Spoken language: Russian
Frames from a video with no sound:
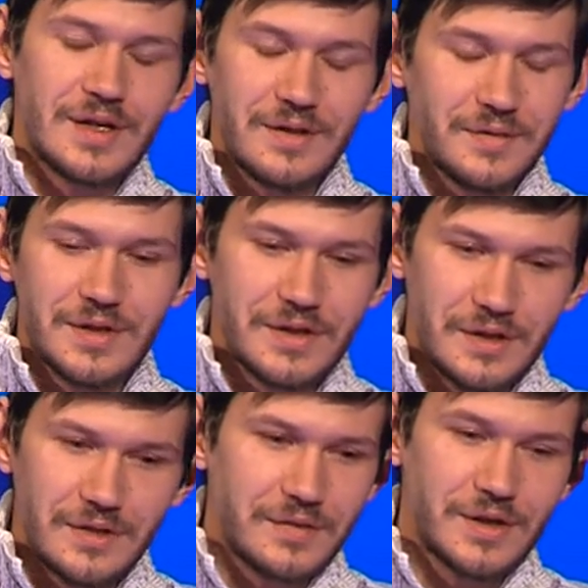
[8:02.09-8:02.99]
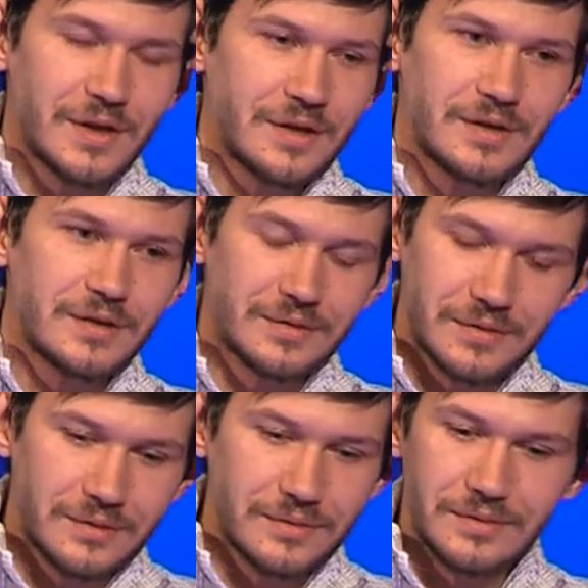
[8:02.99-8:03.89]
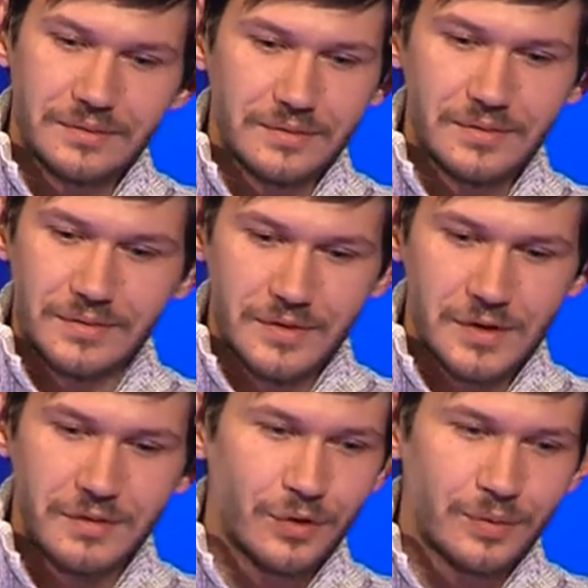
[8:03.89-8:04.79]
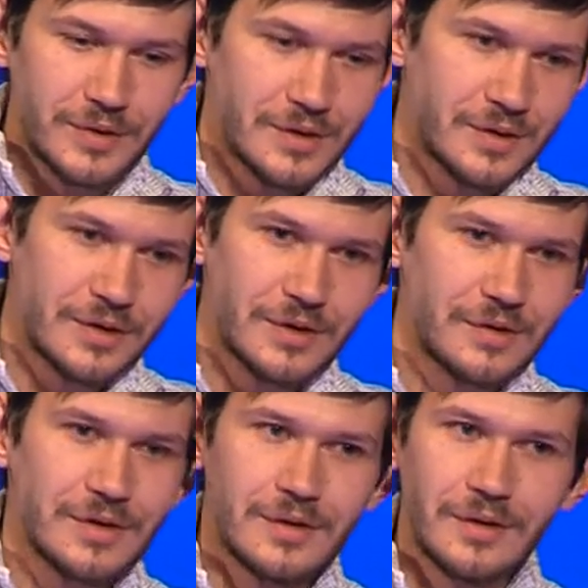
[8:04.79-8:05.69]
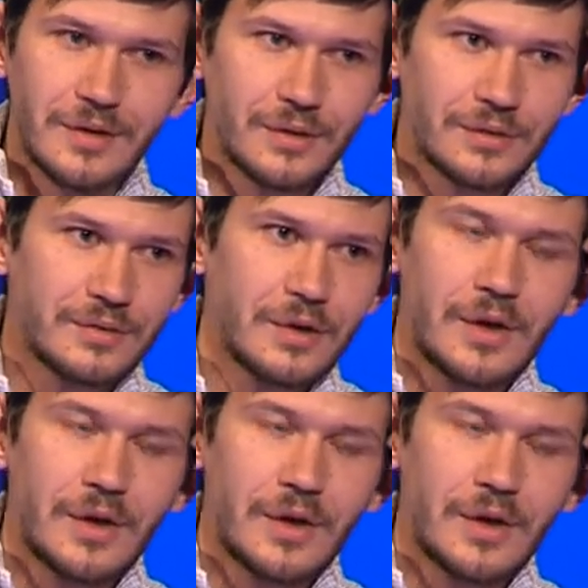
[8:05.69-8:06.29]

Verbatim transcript: зависти всех угу. этих э, совокупностей этих человеческих грехов.